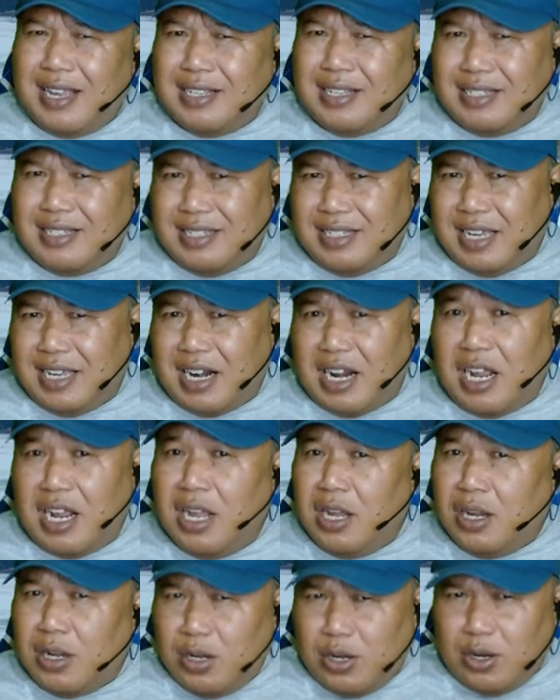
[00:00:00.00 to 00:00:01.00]
secara
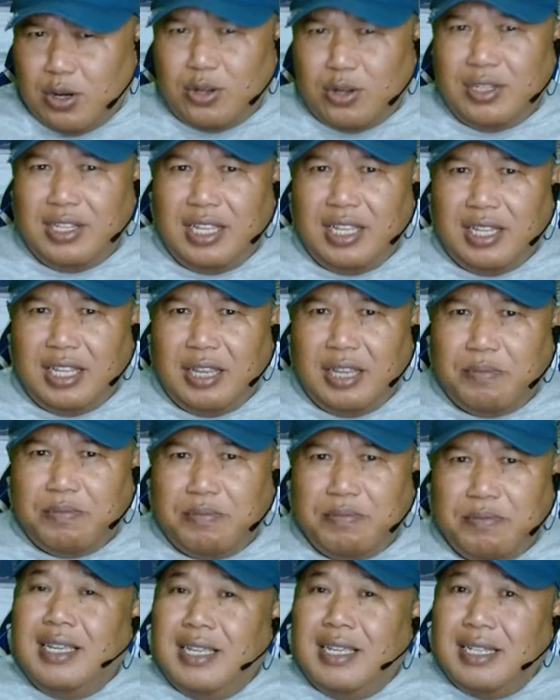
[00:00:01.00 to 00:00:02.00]
kognitif
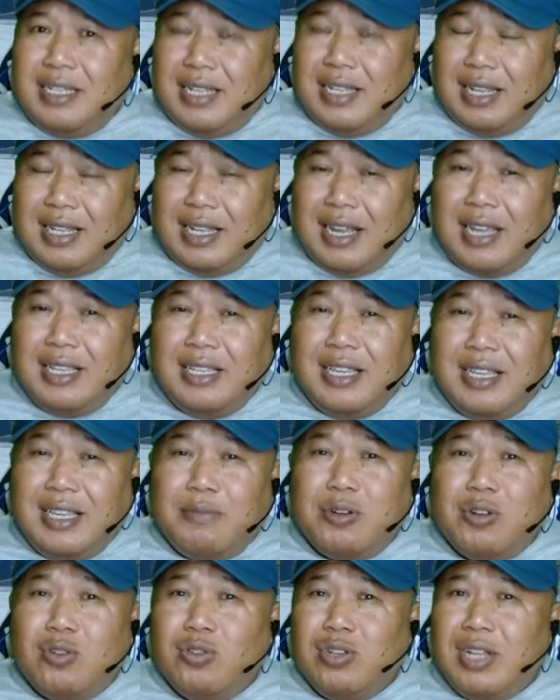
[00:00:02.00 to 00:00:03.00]
dan hanya
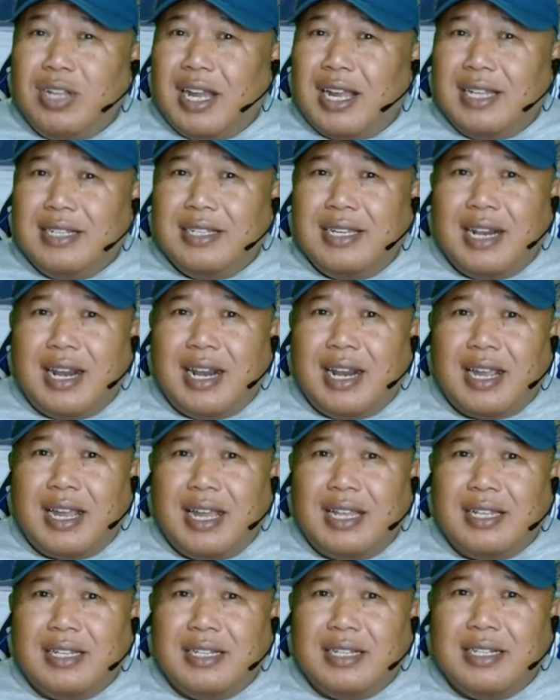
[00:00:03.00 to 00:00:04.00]
menggunakan
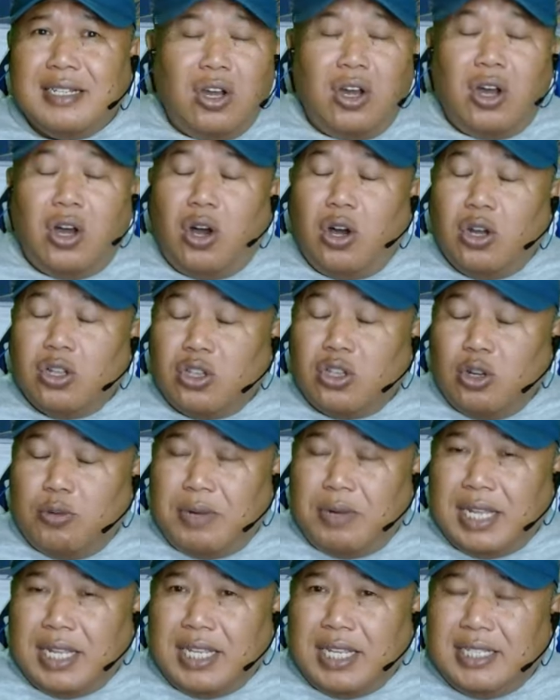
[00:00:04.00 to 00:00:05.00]
gerakan
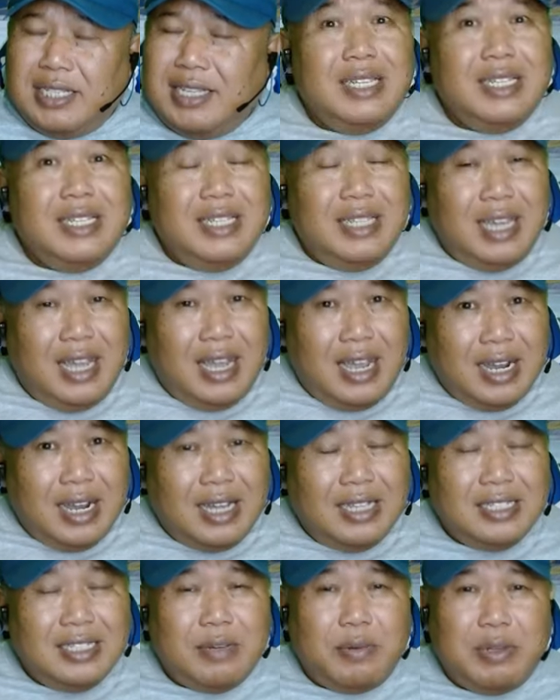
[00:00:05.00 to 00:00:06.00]
otomatis yang
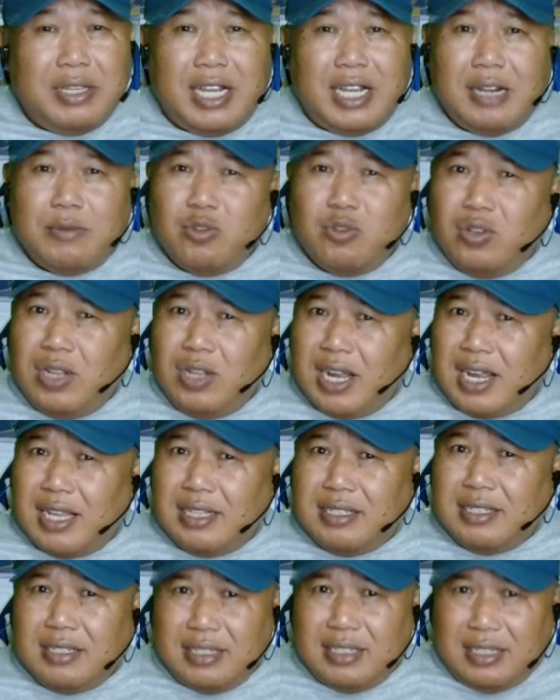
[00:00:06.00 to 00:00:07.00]
akan sahabat alam
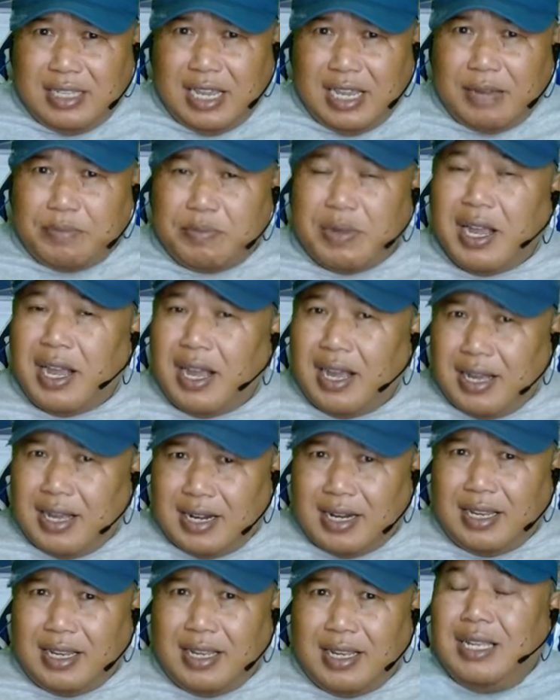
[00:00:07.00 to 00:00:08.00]
gunakan setiap
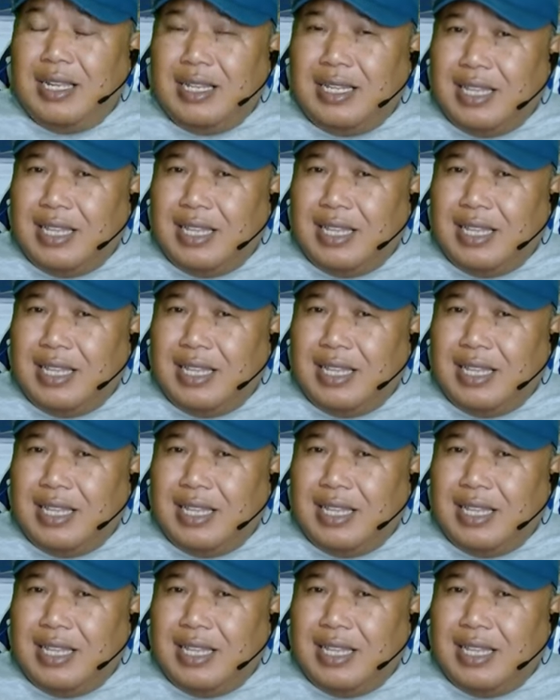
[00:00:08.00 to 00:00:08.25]
hari.